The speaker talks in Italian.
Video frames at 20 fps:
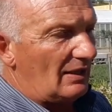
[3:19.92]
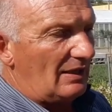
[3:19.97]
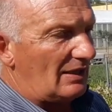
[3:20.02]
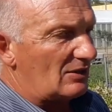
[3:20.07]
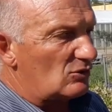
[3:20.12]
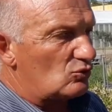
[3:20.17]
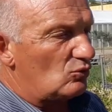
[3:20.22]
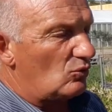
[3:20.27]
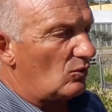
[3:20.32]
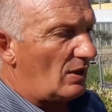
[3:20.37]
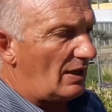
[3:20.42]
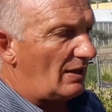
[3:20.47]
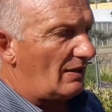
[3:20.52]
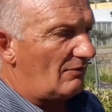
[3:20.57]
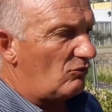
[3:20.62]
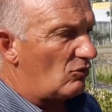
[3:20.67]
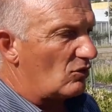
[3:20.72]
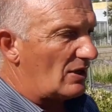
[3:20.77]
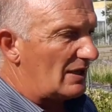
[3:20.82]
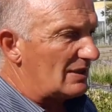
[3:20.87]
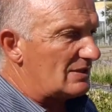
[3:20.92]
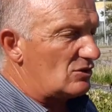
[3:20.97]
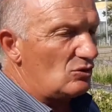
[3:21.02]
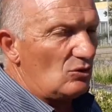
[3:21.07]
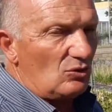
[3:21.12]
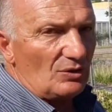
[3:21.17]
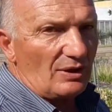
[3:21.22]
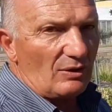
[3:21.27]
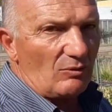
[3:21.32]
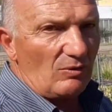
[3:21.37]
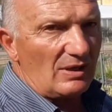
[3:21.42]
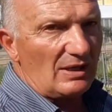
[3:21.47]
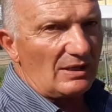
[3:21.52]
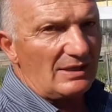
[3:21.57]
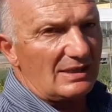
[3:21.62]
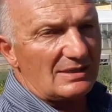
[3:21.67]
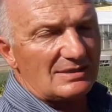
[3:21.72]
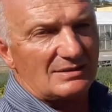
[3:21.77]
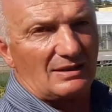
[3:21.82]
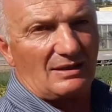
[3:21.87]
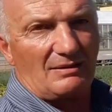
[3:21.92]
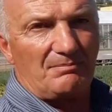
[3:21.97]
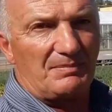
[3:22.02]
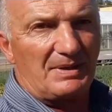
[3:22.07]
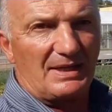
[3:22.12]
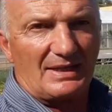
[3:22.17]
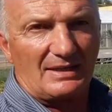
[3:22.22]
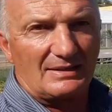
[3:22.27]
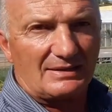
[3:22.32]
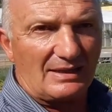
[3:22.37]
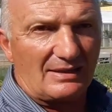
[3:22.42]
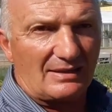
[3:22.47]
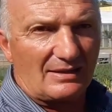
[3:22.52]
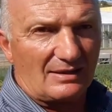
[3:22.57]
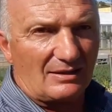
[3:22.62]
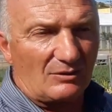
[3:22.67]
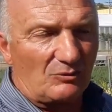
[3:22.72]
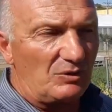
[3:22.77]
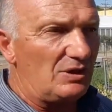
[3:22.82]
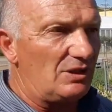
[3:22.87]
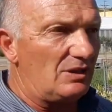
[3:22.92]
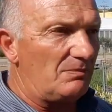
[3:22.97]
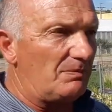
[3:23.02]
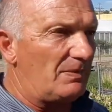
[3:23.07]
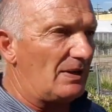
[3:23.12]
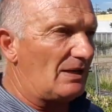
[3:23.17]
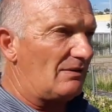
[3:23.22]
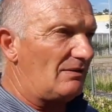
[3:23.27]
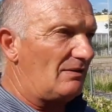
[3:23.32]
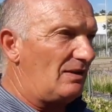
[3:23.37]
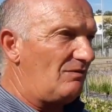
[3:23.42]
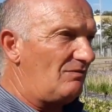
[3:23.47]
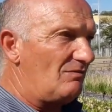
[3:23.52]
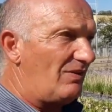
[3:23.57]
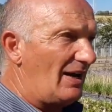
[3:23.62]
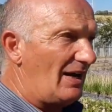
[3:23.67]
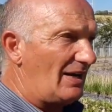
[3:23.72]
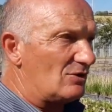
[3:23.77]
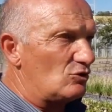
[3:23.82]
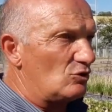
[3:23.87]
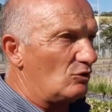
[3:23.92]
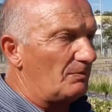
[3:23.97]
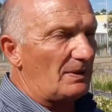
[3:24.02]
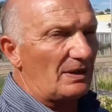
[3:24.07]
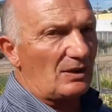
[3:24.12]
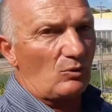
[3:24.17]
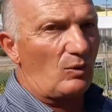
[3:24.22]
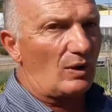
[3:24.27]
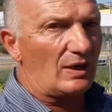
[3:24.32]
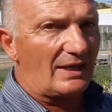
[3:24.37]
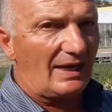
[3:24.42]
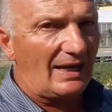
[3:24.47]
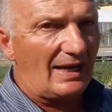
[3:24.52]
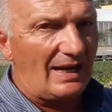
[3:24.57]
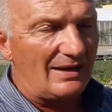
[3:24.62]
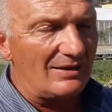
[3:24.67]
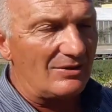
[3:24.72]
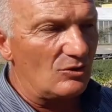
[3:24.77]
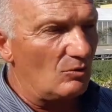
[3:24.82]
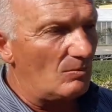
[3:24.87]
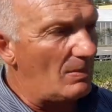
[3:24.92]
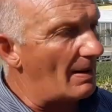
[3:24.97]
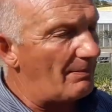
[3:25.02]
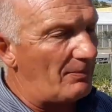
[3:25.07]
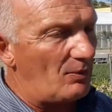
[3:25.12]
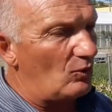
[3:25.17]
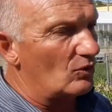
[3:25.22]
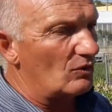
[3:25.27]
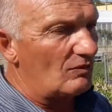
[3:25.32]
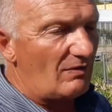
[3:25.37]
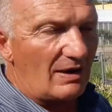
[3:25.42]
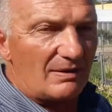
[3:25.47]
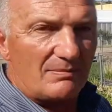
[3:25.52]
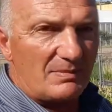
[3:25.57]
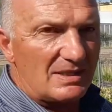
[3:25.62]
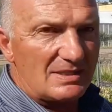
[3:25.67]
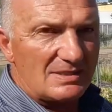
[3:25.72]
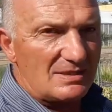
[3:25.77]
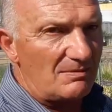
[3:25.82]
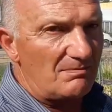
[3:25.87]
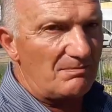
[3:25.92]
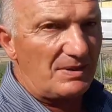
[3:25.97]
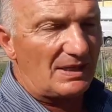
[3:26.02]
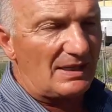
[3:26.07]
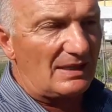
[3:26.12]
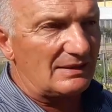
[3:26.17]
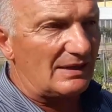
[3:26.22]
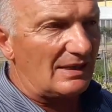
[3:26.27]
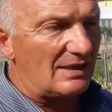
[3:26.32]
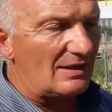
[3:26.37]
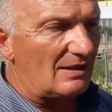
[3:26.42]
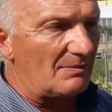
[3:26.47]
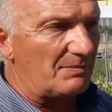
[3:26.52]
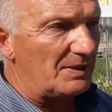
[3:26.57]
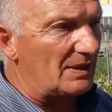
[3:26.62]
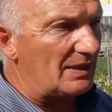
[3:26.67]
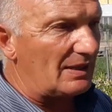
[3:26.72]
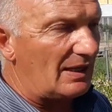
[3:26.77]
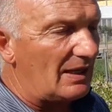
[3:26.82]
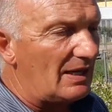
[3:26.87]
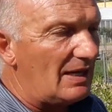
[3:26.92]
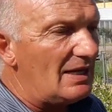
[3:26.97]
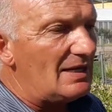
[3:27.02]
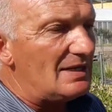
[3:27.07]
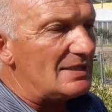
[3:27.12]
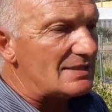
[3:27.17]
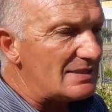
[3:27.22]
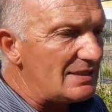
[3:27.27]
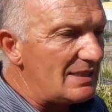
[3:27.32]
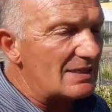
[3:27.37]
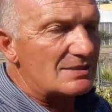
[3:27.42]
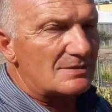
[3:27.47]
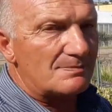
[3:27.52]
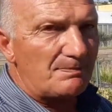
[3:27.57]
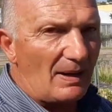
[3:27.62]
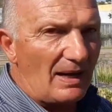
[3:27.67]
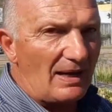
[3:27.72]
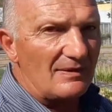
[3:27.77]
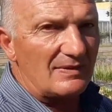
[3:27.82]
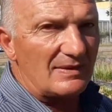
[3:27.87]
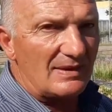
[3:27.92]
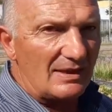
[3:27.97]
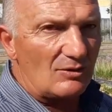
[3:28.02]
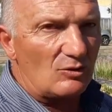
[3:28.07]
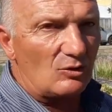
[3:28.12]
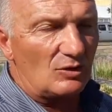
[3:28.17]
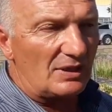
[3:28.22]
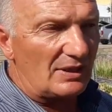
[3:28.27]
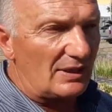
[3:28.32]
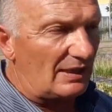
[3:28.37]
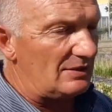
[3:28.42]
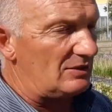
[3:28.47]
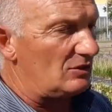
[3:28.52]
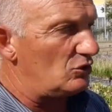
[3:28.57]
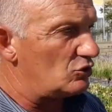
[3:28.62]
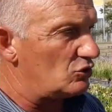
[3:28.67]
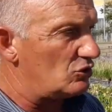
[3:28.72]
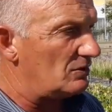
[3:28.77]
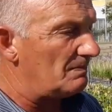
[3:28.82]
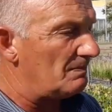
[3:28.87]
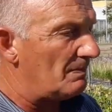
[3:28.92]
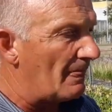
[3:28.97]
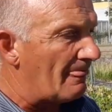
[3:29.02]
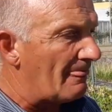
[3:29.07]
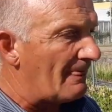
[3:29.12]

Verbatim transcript: la sua vocazione è quella di essere in piena terra, quindi per invaso per qualche anno, ma poi va messa in piena terra perché si espande con le radici.